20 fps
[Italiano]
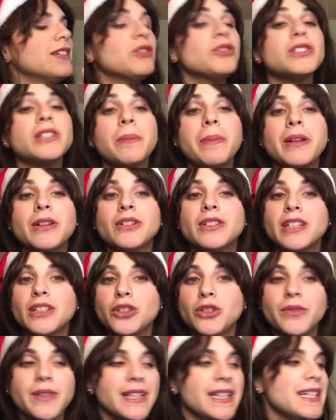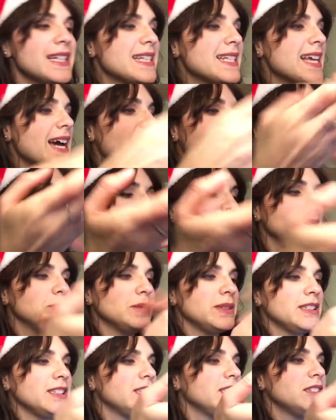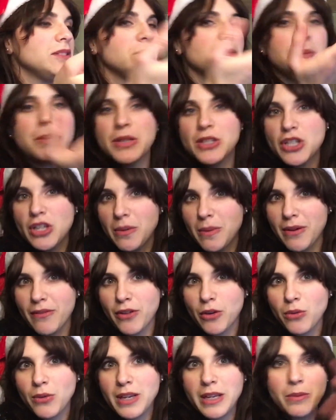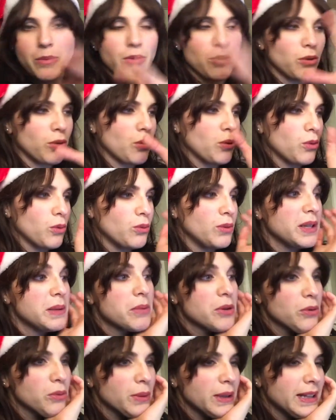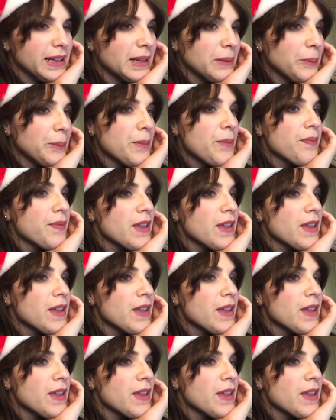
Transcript: non sapendo da dove iniziare mi, mi piacerebbe avere un libro, un libro guida.